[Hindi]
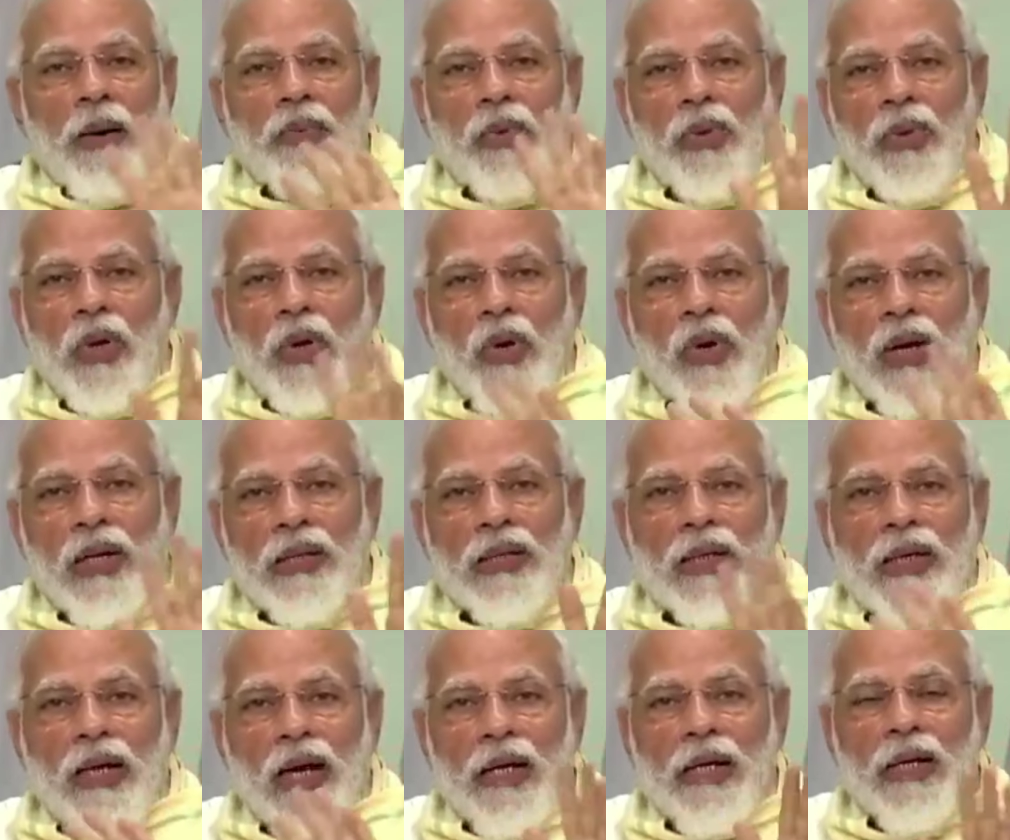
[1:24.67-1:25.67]
बाबू लोग
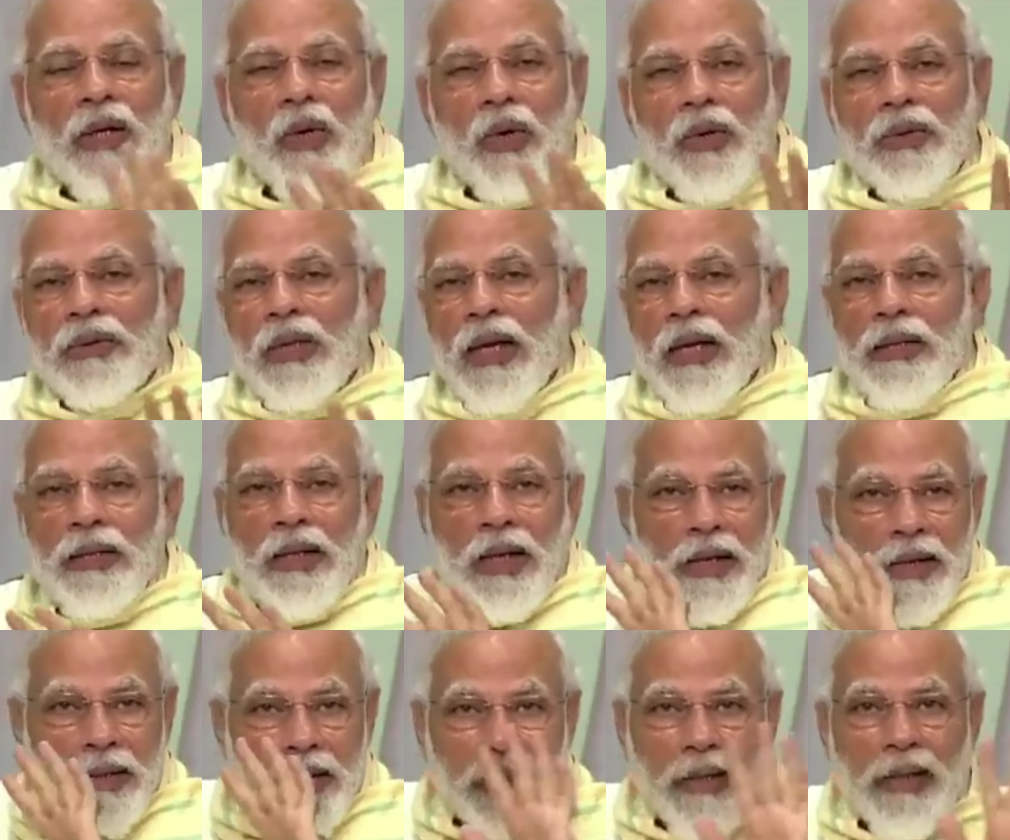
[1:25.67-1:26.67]
अधिकारी लोग तय
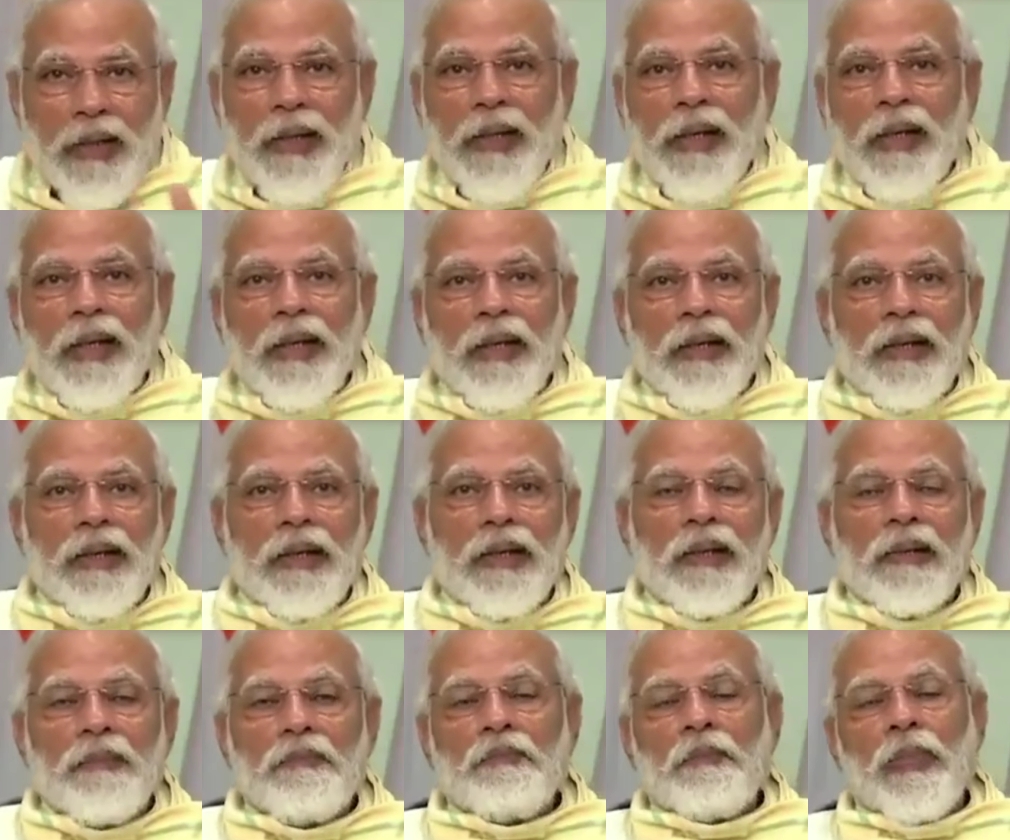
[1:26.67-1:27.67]
नहीं करेंगे
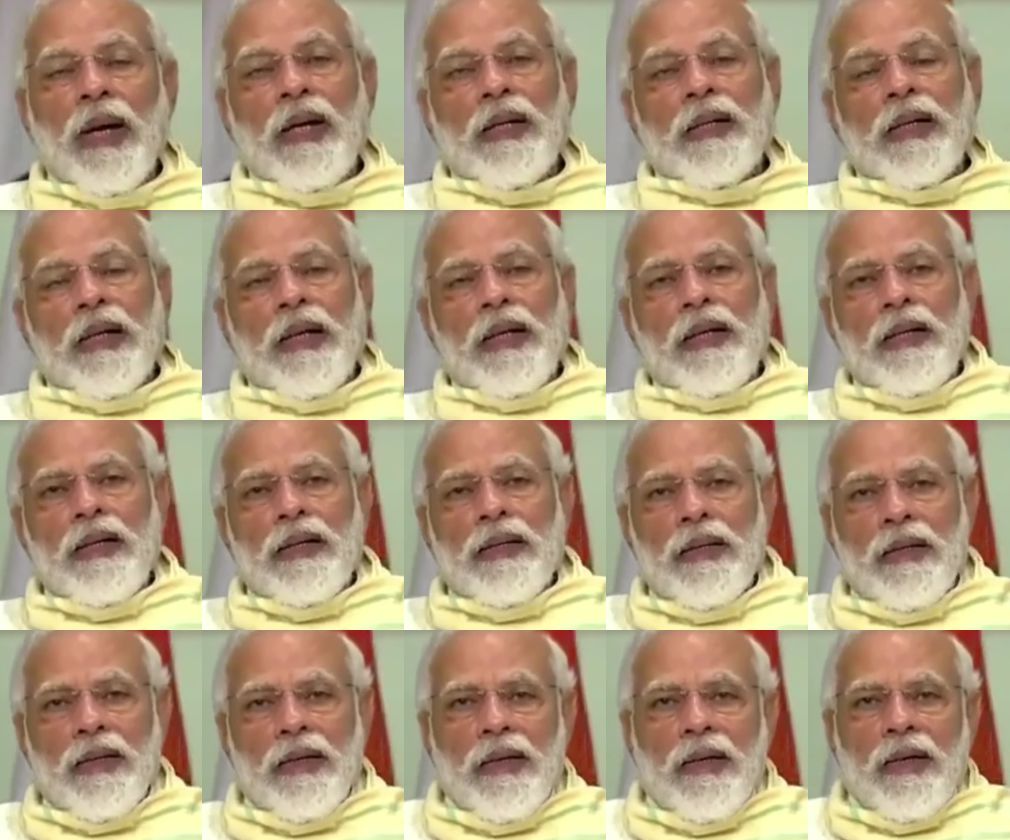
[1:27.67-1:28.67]
बल्कि
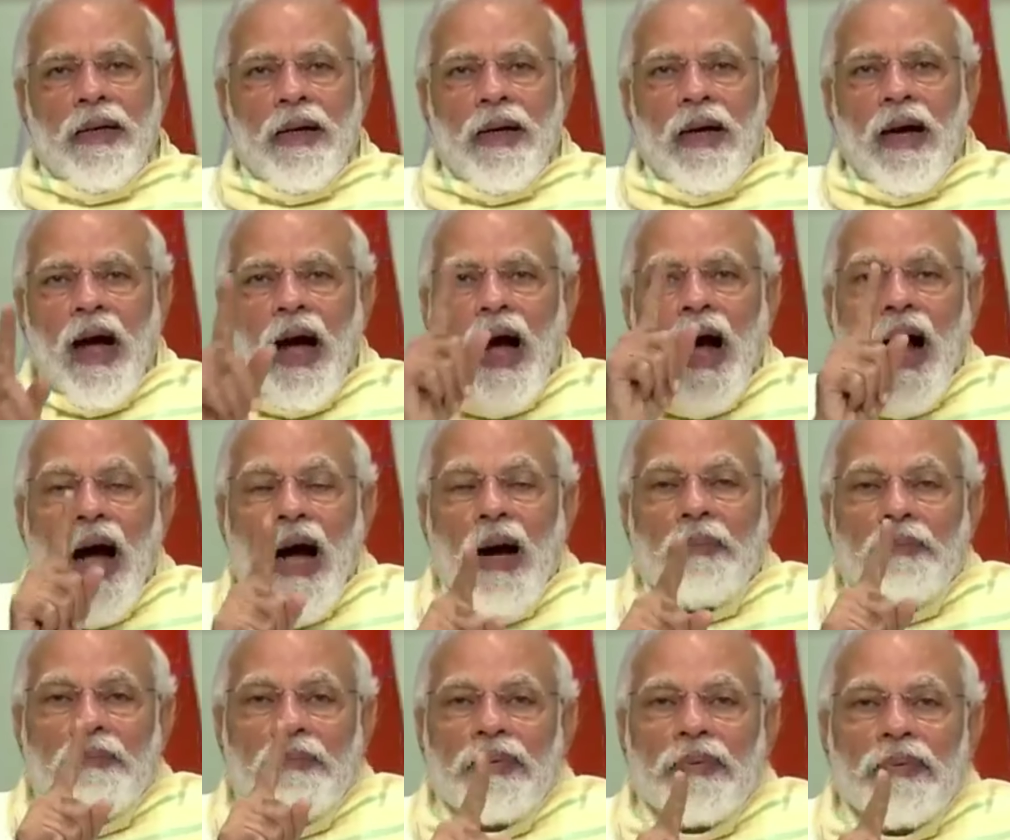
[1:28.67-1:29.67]

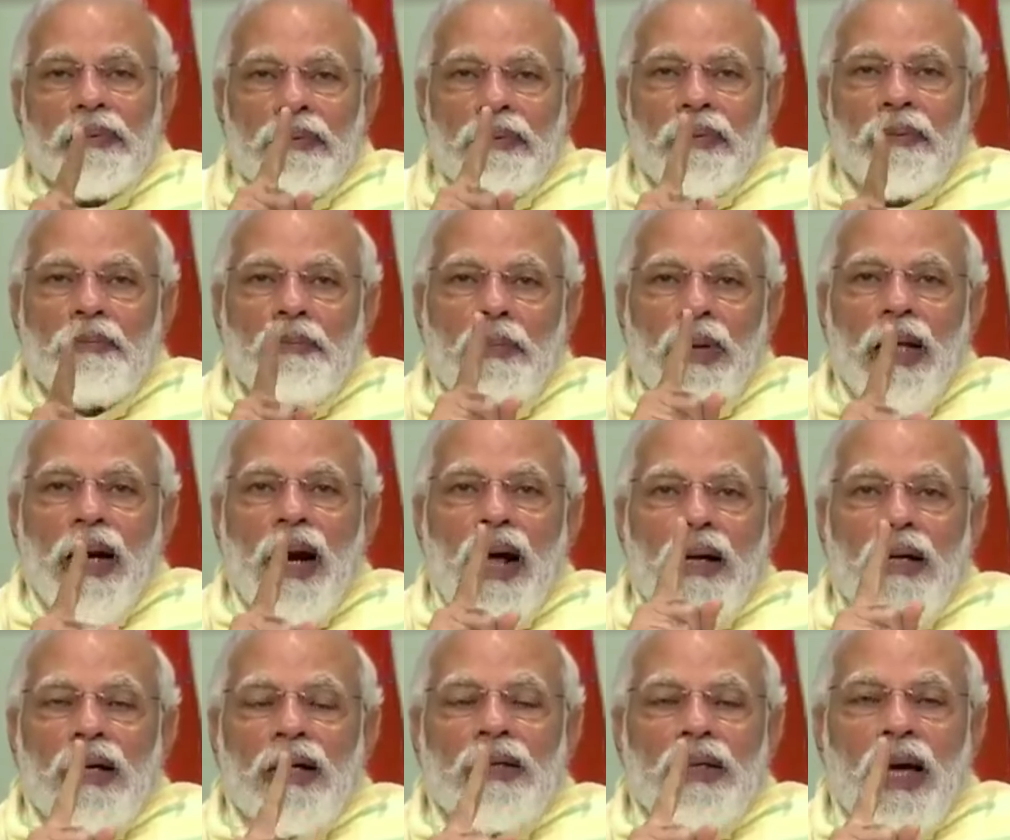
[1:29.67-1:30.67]
आप
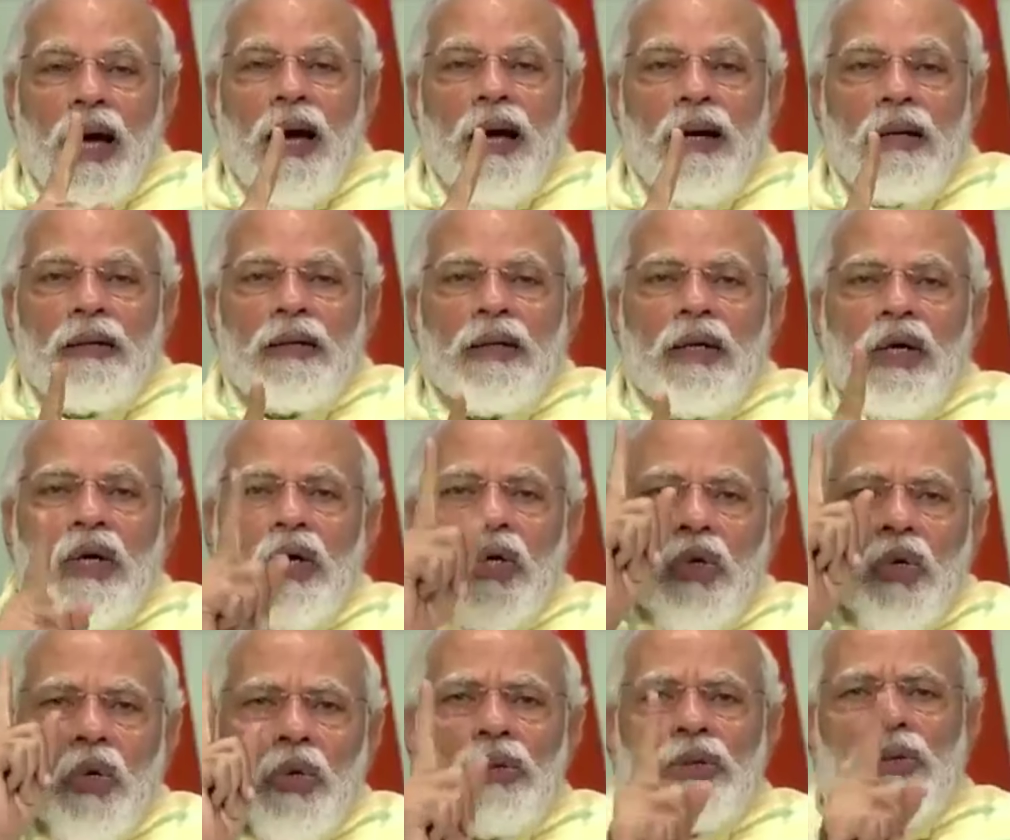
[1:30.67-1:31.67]
मेरा किसान
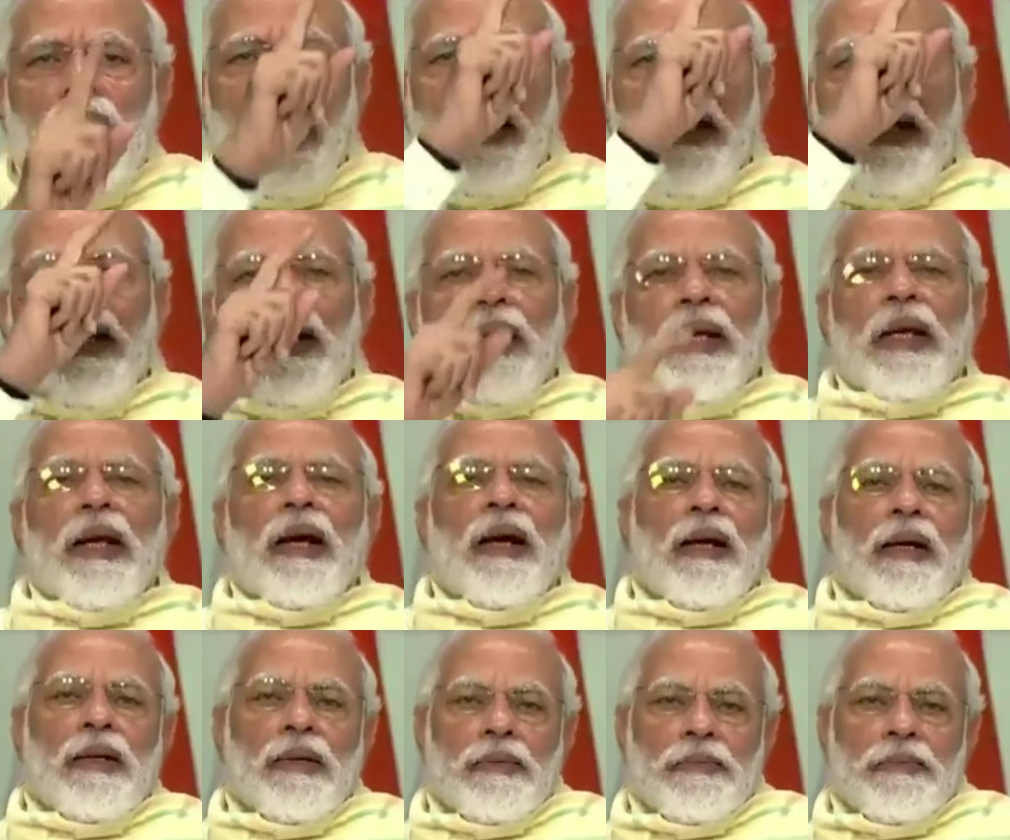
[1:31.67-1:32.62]
खुद तय करेगा